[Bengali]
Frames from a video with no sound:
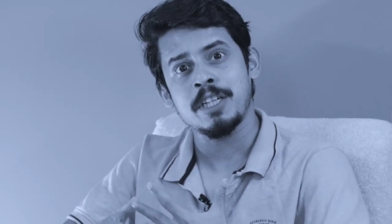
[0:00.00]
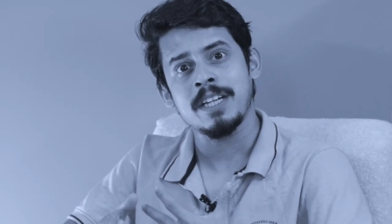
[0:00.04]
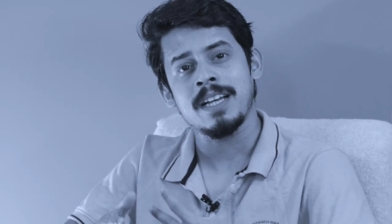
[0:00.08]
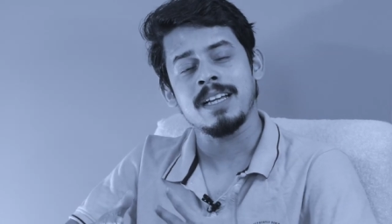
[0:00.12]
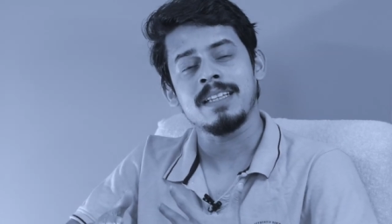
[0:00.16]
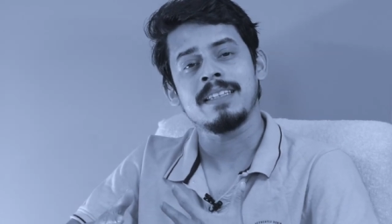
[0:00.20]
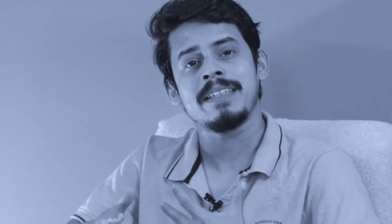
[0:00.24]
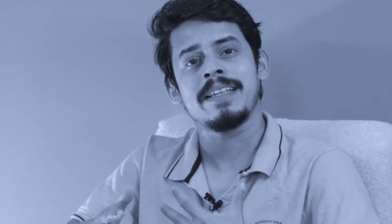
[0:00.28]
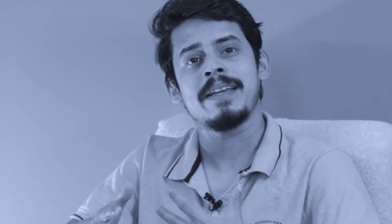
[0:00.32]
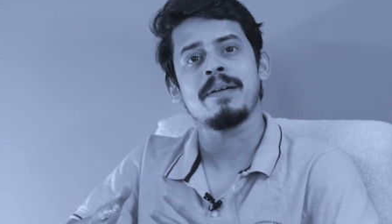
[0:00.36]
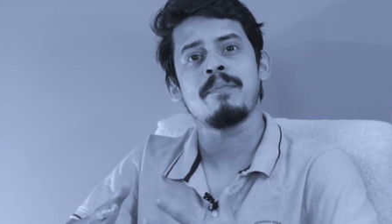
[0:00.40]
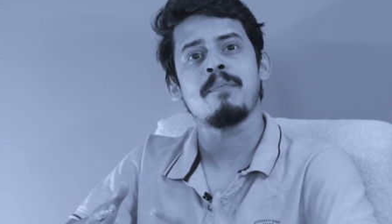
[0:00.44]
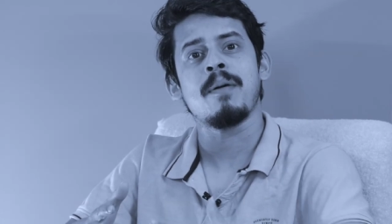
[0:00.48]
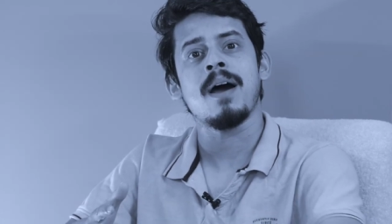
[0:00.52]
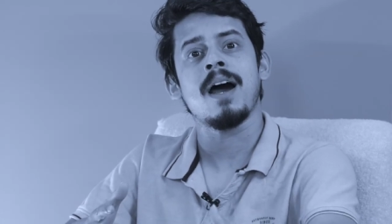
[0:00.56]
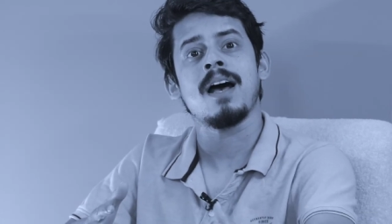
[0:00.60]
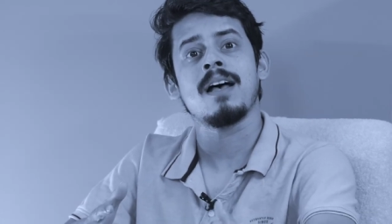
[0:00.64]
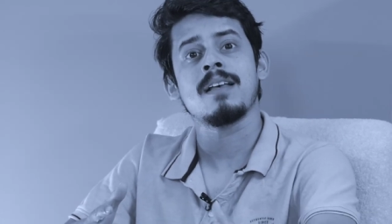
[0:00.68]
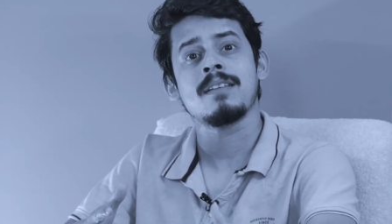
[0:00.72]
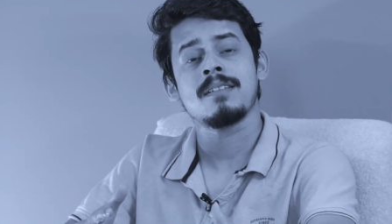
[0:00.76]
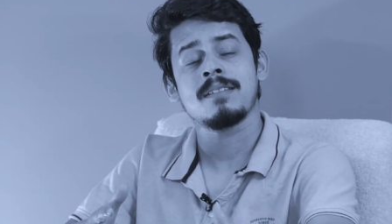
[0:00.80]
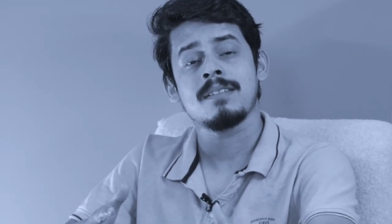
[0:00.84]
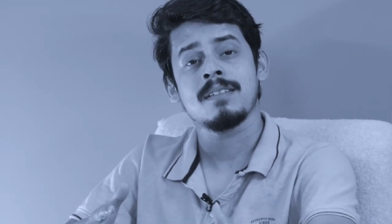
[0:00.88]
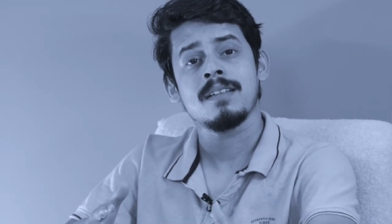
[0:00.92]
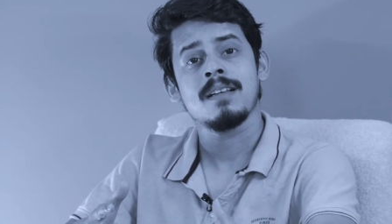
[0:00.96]
সেখান দিয়ে
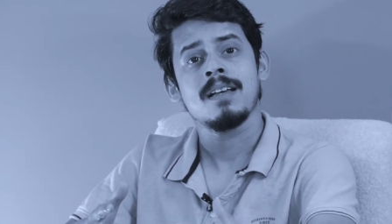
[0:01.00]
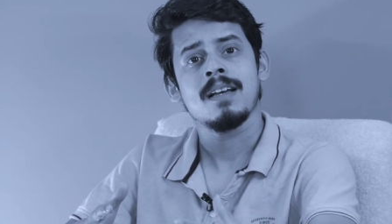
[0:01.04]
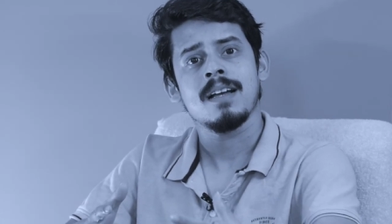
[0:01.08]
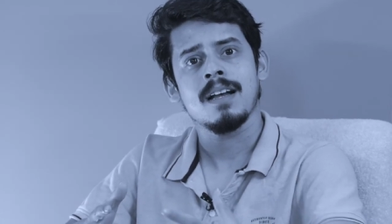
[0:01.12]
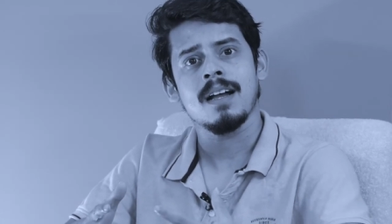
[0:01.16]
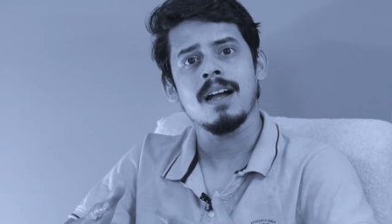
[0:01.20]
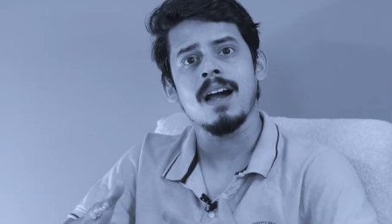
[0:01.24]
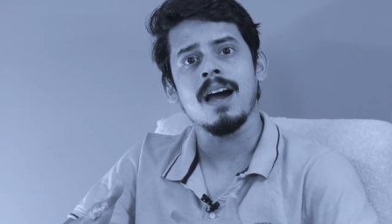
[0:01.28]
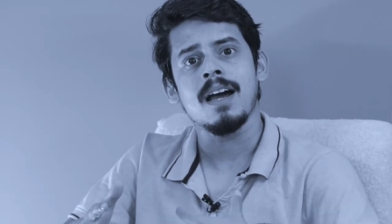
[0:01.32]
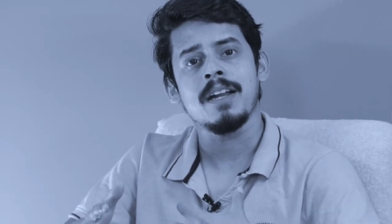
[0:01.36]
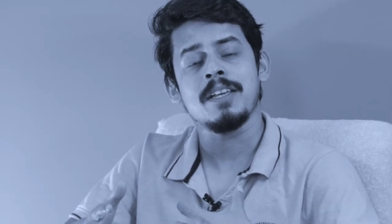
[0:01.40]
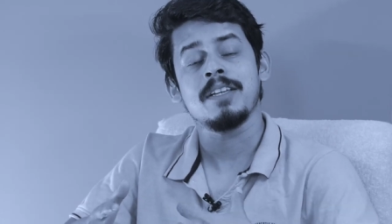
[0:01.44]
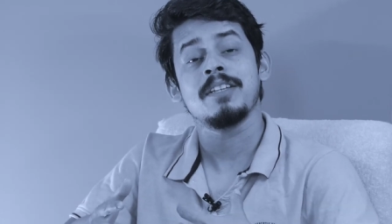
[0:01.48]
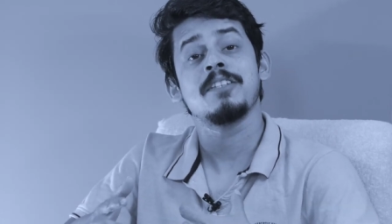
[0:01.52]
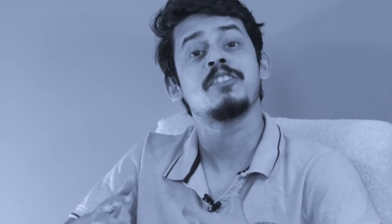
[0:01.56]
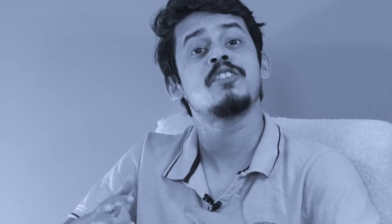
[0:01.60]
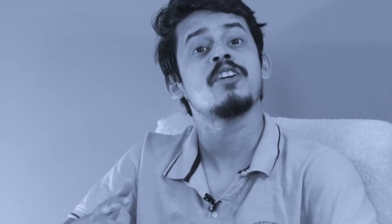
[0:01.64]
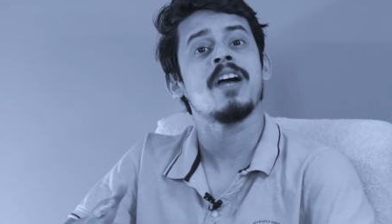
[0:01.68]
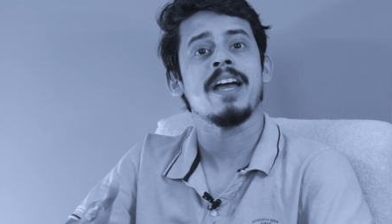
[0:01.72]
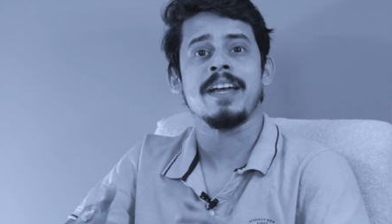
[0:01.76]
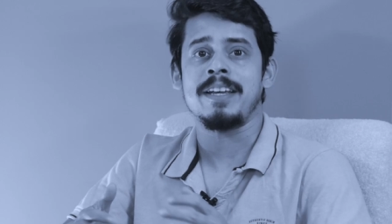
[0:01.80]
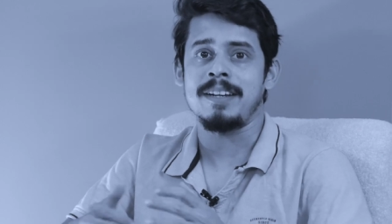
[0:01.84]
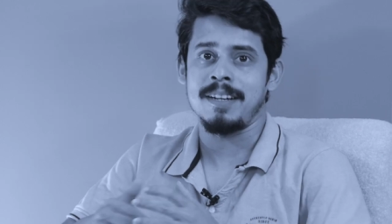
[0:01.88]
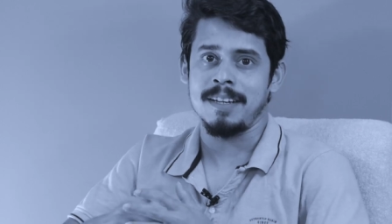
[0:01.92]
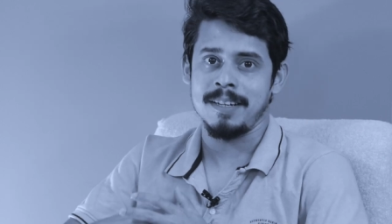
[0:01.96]
বাস গাড়ি
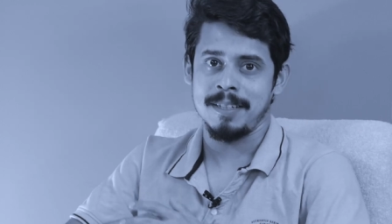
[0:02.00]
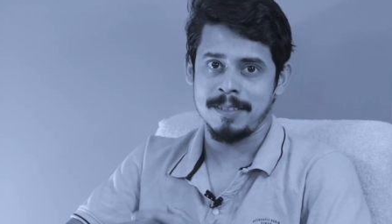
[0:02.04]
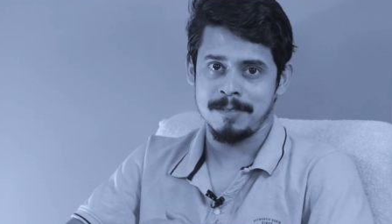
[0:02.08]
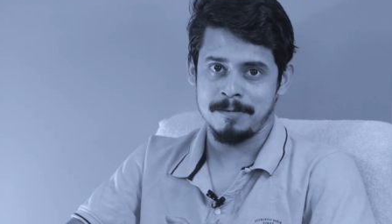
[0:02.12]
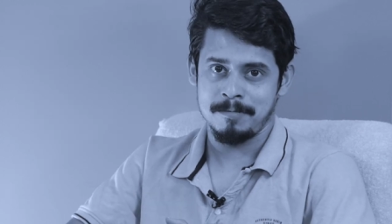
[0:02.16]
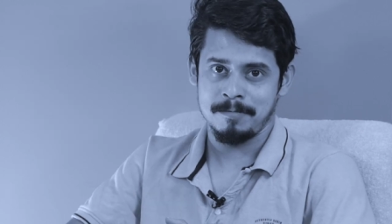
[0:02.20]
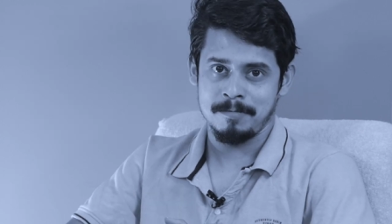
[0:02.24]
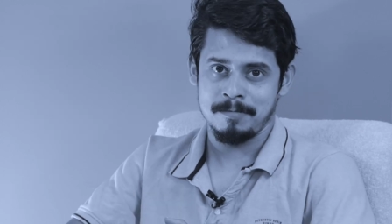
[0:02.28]
যায় না